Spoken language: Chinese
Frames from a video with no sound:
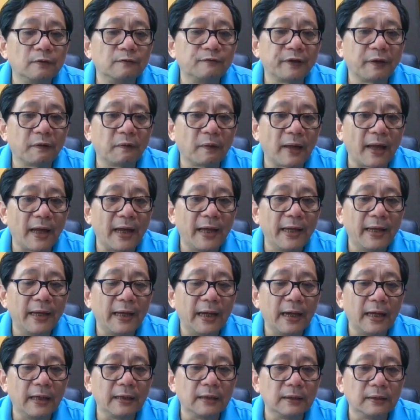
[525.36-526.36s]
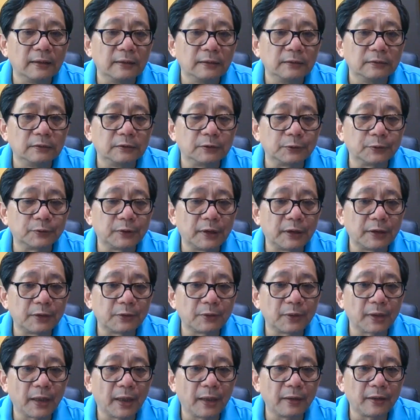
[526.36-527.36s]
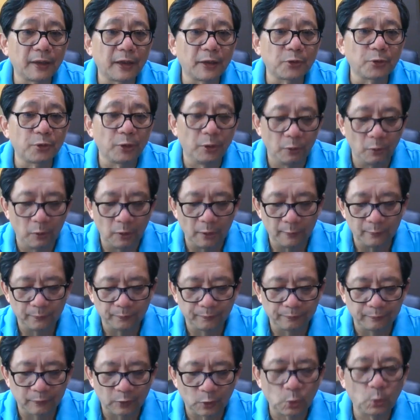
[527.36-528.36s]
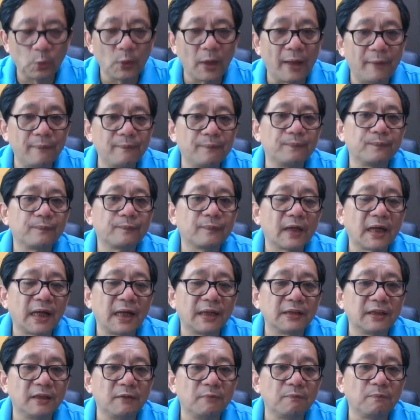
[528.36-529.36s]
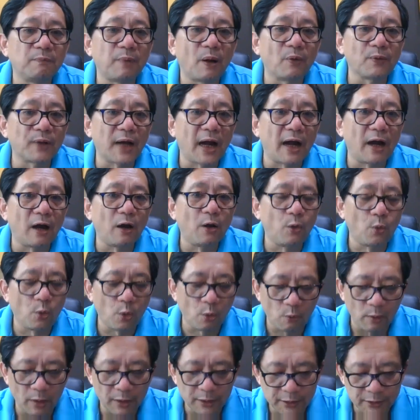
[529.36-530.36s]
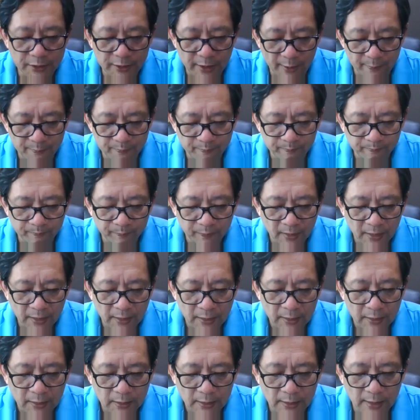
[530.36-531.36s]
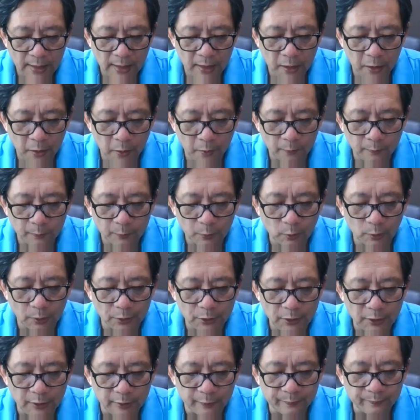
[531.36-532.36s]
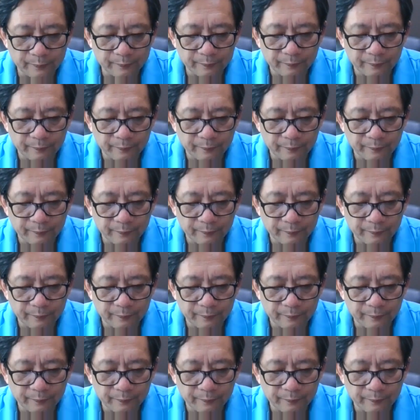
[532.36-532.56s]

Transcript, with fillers: 飞过来啊，逐渐逐渐在坠落，突然看见爆炸，火光一闪，然后落地。